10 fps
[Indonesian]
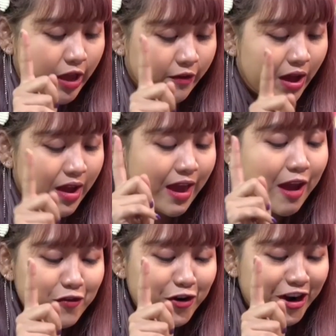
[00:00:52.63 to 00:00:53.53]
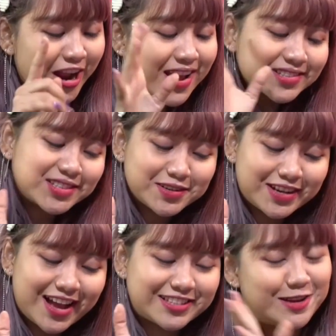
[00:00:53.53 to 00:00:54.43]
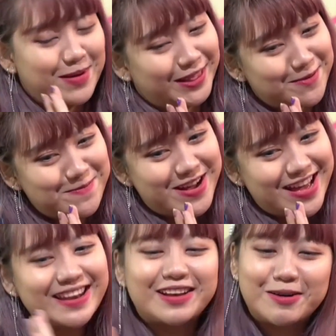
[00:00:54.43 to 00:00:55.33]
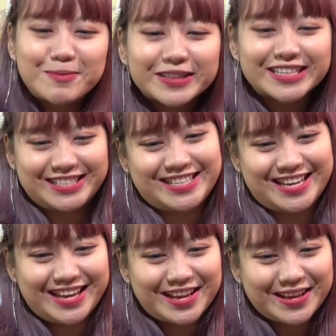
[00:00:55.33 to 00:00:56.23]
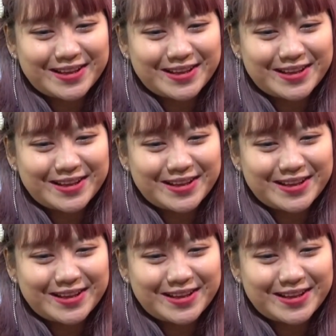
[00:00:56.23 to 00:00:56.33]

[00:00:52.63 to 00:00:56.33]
have I ever suka sama teman di kompetisi.